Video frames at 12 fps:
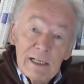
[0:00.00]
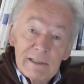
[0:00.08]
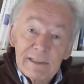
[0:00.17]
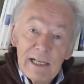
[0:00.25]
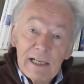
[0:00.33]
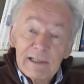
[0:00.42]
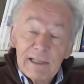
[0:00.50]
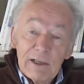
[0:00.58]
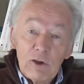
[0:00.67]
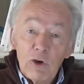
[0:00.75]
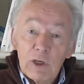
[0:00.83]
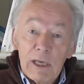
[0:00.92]
c'est
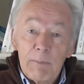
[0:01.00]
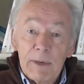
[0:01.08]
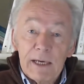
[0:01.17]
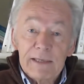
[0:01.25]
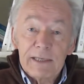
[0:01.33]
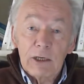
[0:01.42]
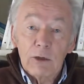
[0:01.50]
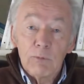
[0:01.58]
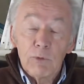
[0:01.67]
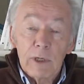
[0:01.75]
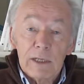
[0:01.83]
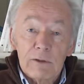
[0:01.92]
l'extérieur qui apparaissait comme
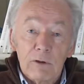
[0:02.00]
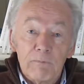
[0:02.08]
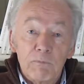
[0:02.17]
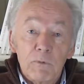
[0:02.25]
menaçant.